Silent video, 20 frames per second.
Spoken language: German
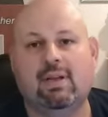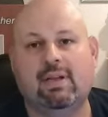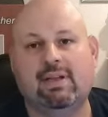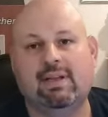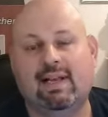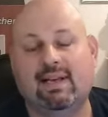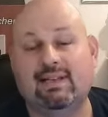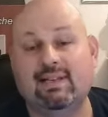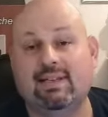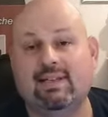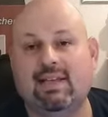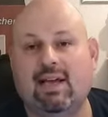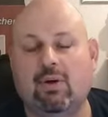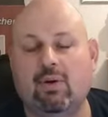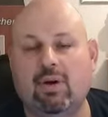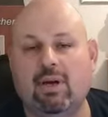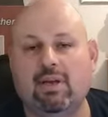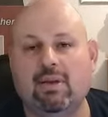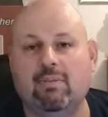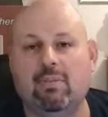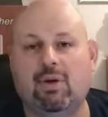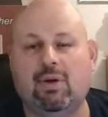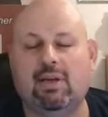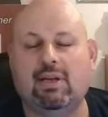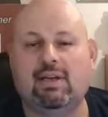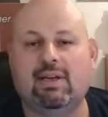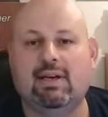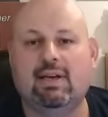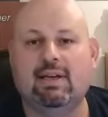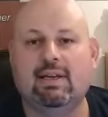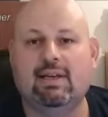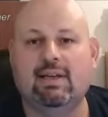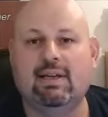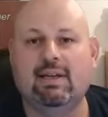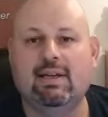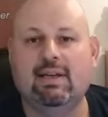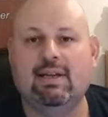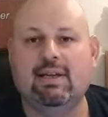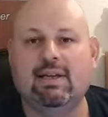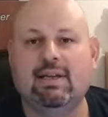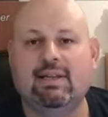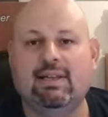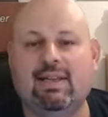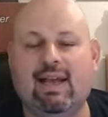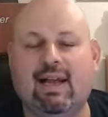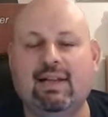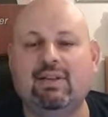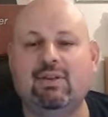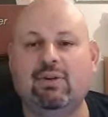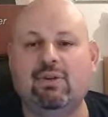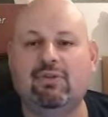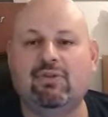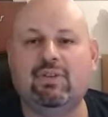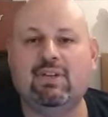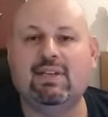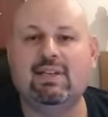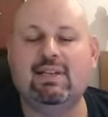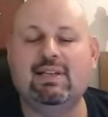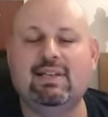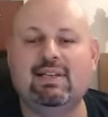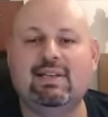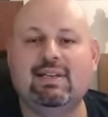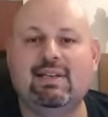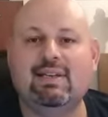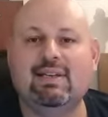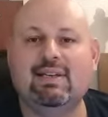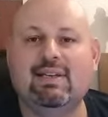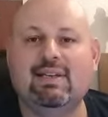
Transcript: Das ist auch eine Möglichkeit. Dann durfte ich,